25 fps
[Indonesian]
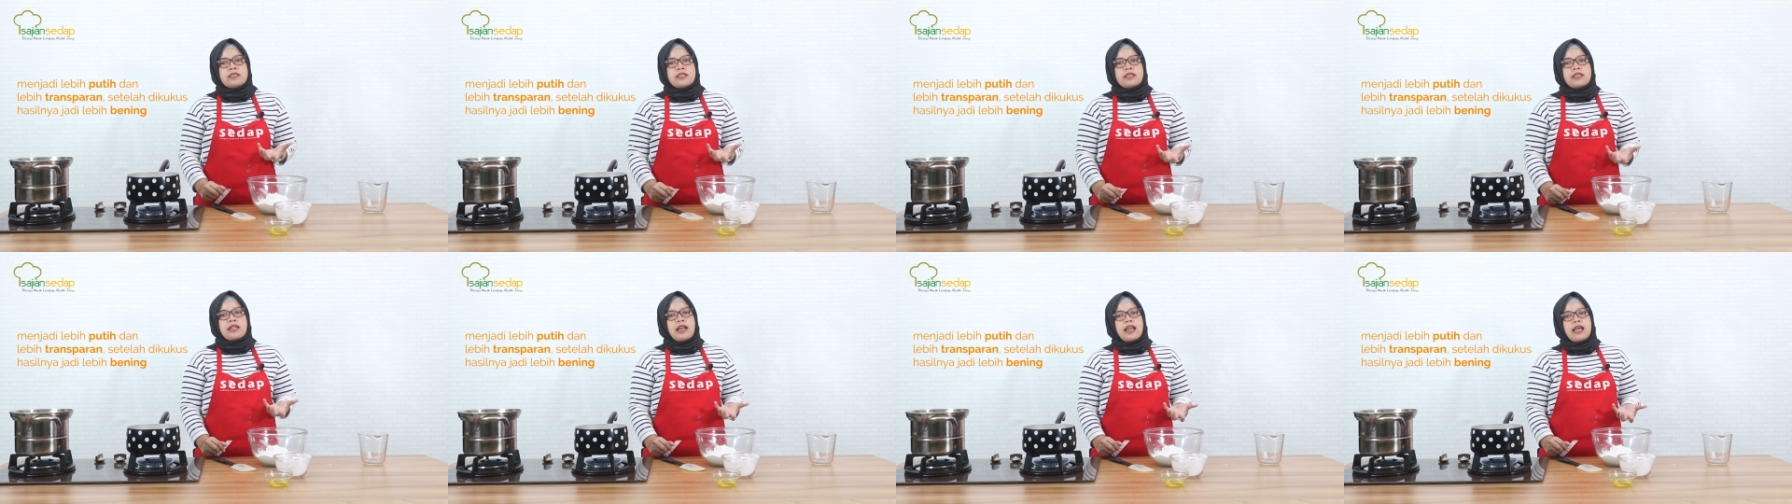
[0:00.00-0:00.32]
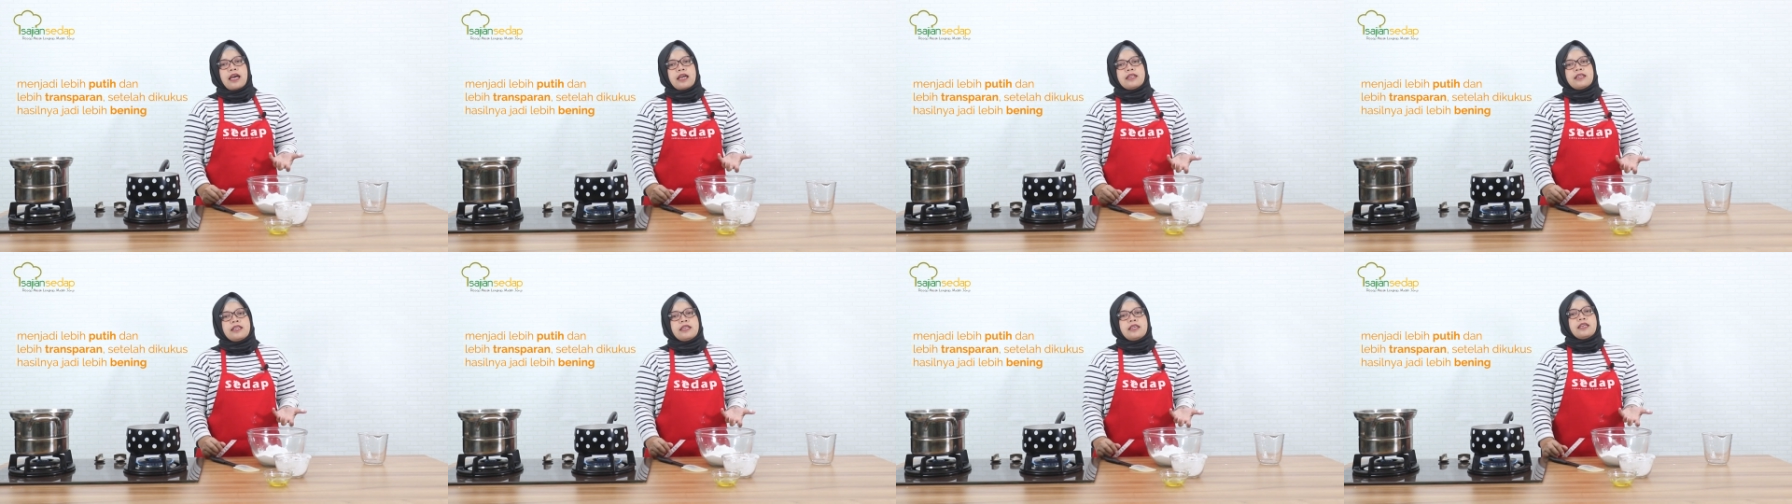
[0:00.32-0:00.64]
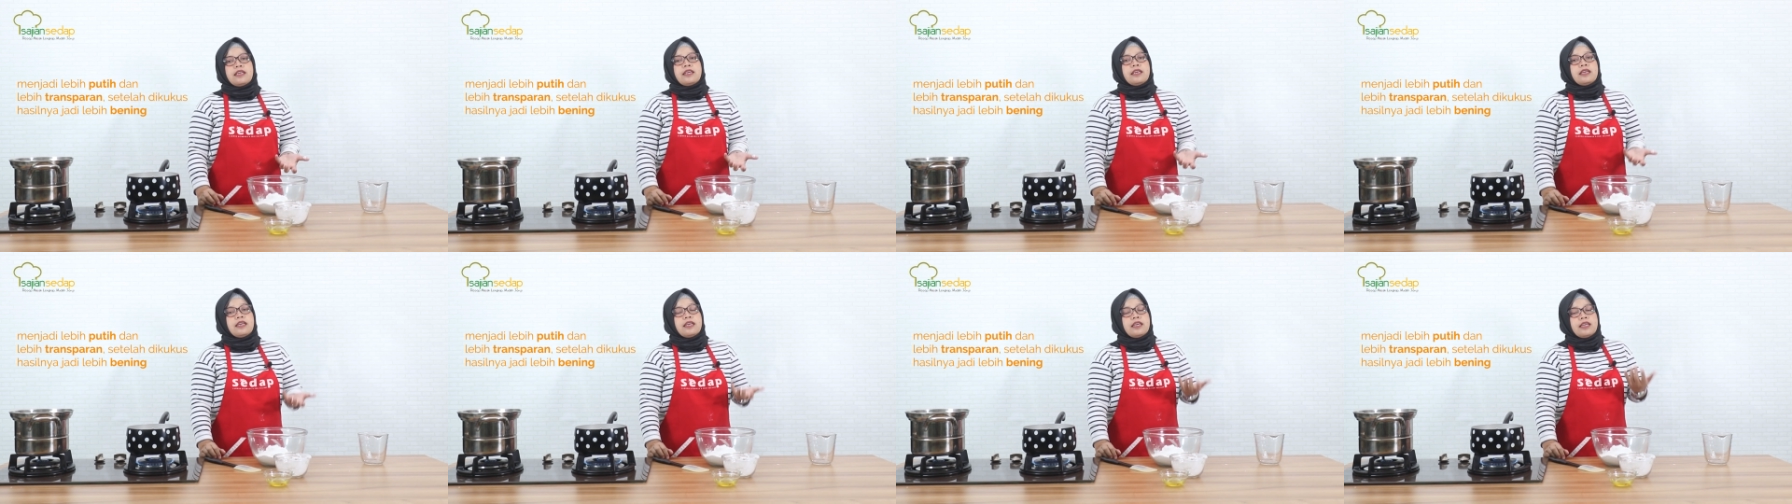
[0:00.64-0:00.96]
setelah
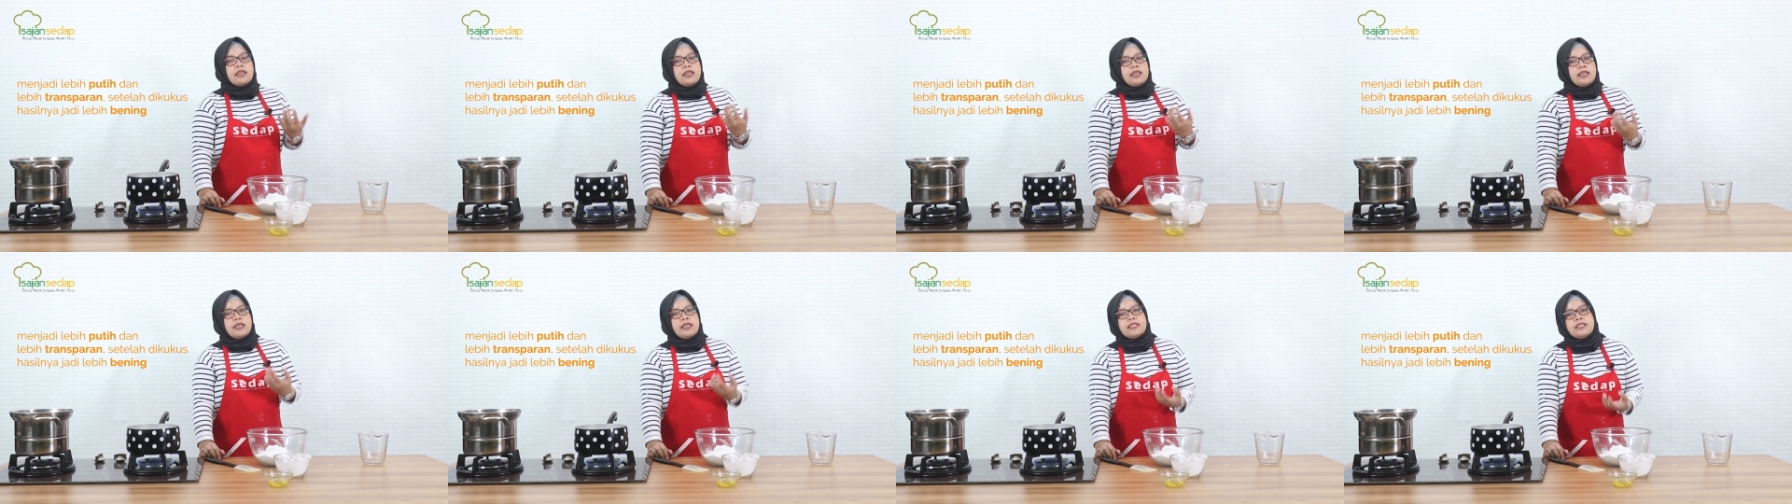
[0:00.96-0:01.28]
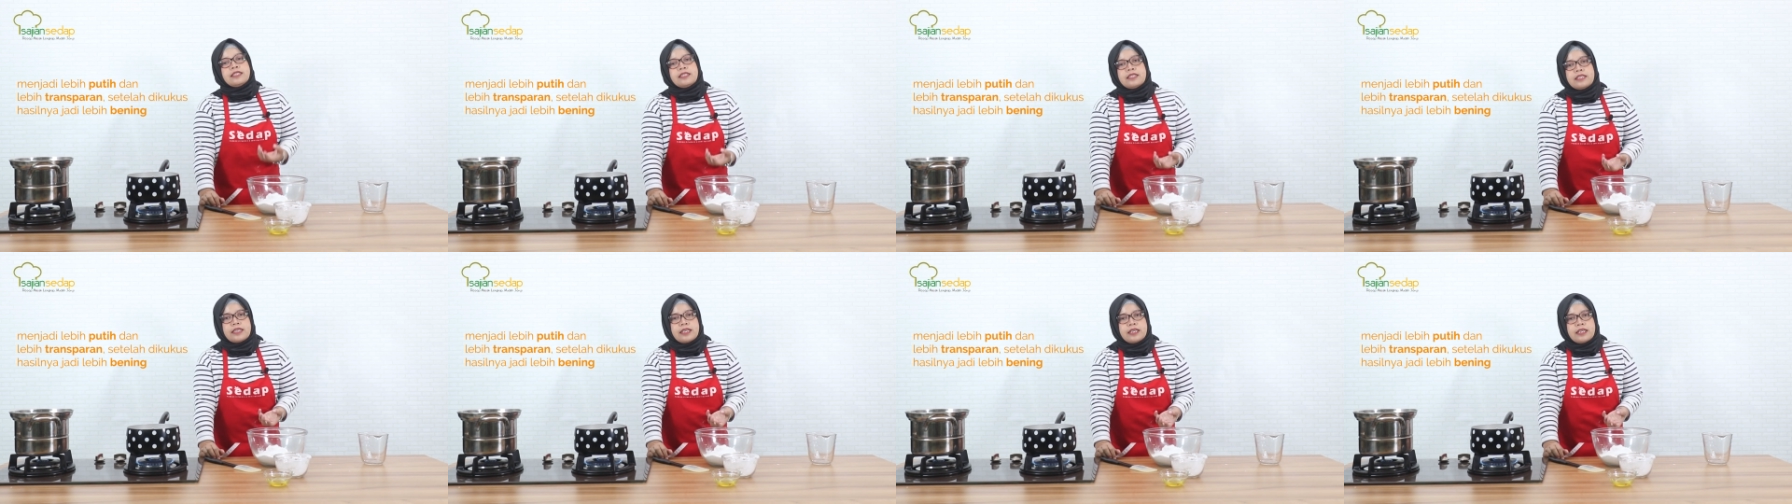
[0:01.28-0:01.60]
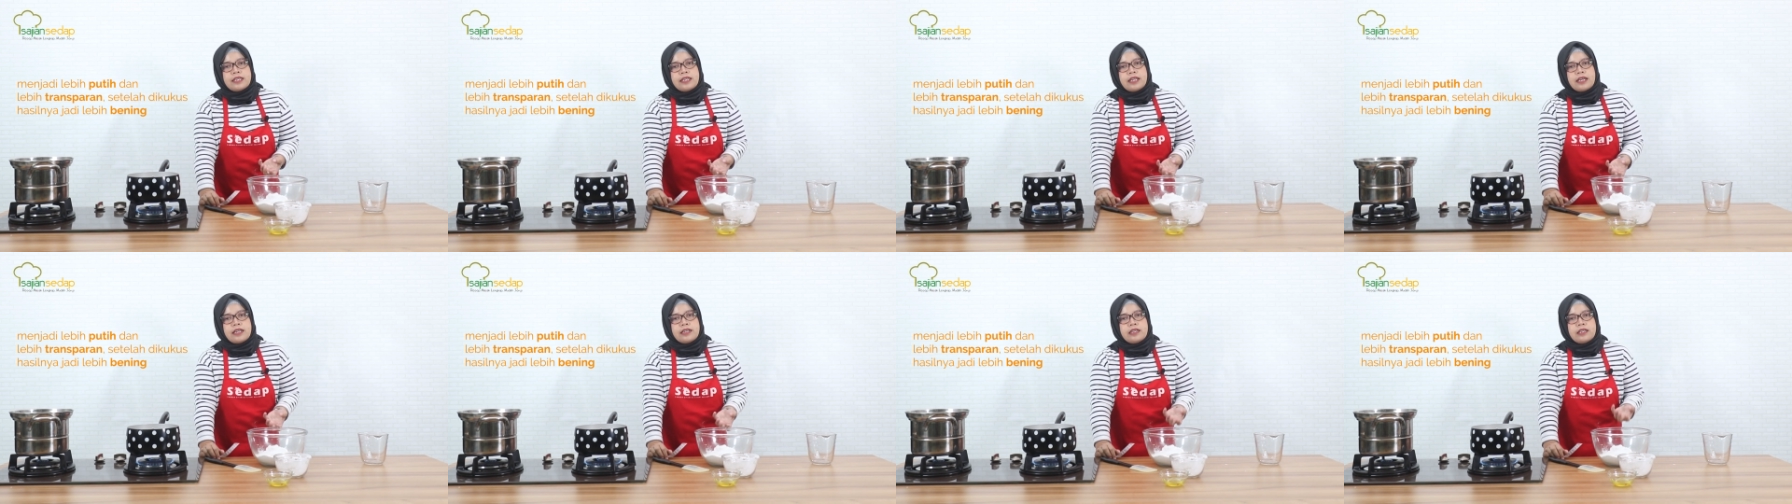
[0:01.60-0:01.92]

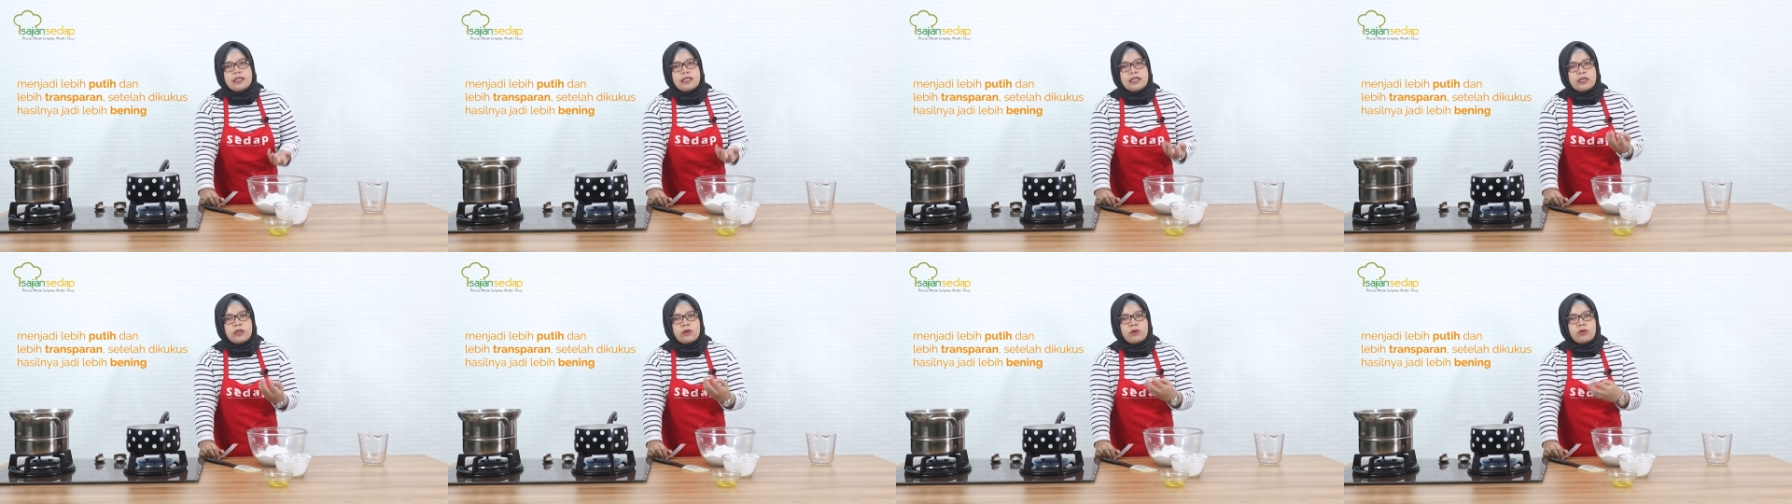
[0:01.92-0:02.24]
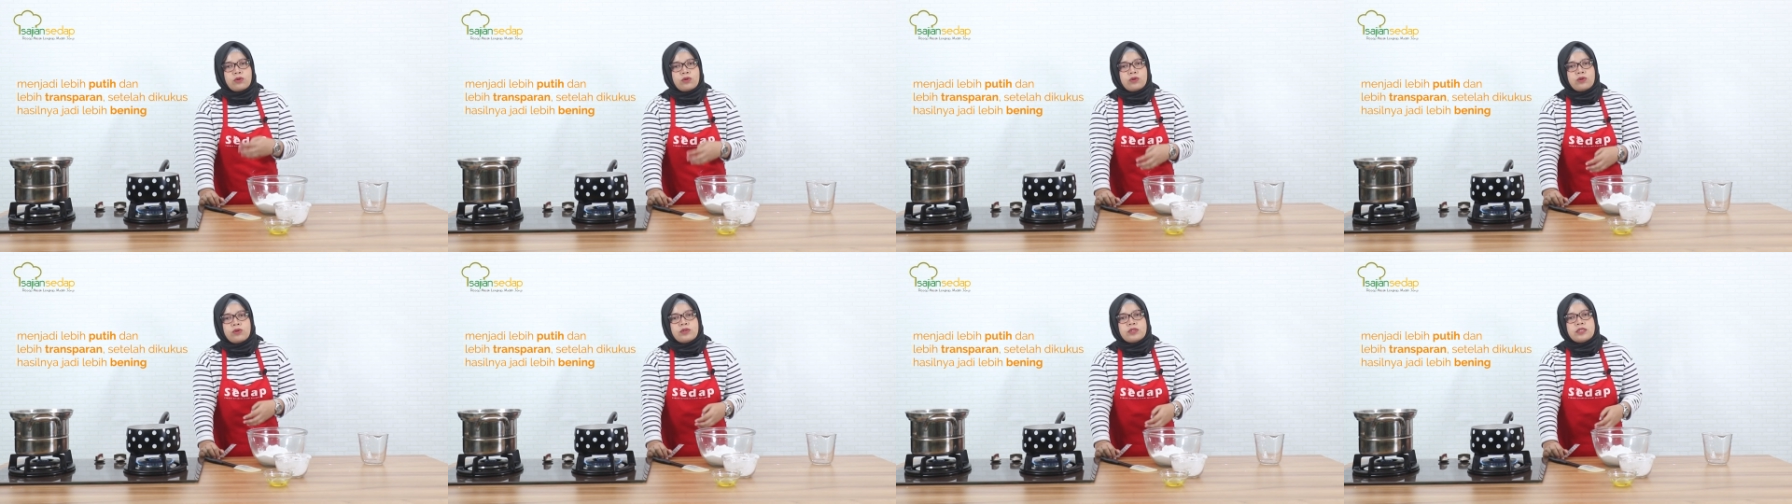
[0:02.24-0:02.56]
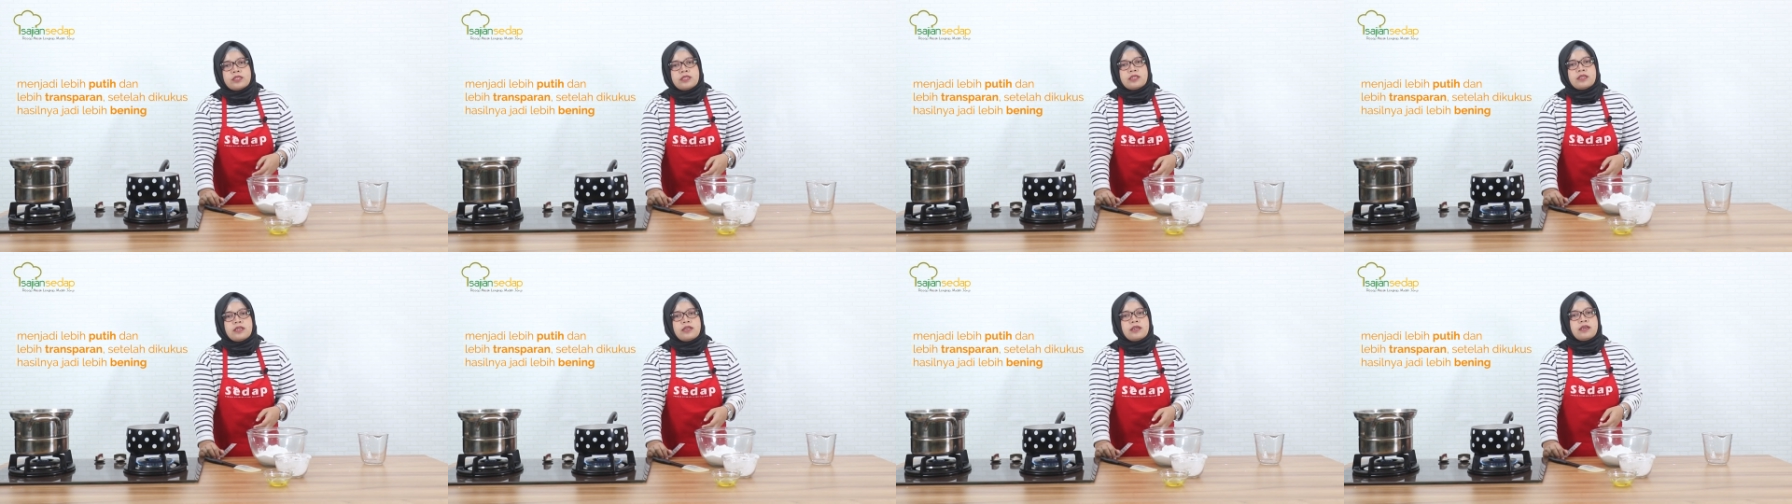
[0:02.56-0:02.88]
diisi dan
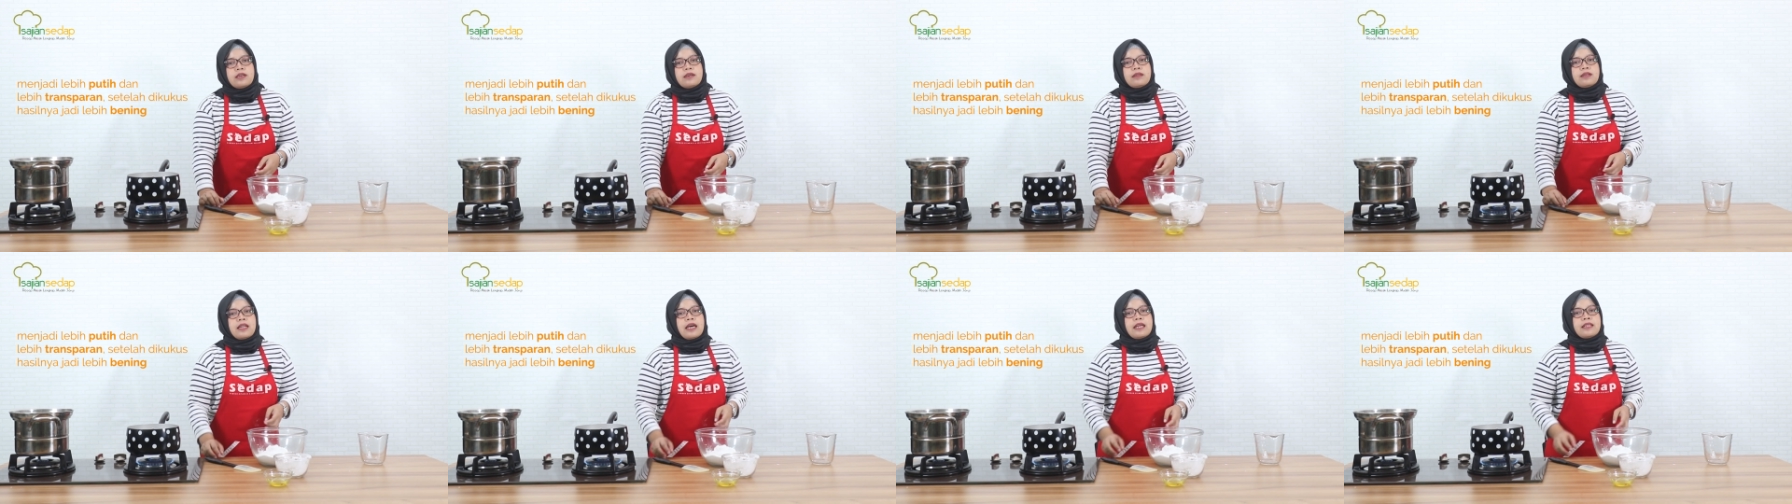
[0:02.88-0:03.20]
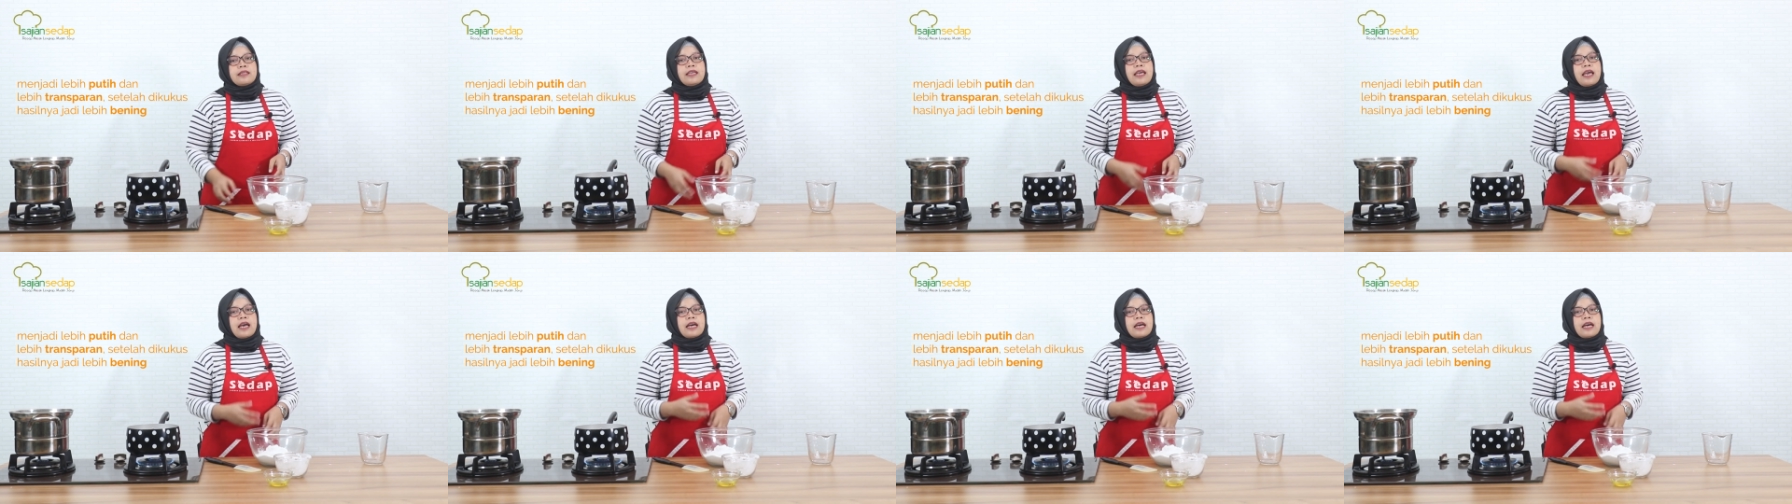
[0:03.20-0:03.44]
dikukus nanti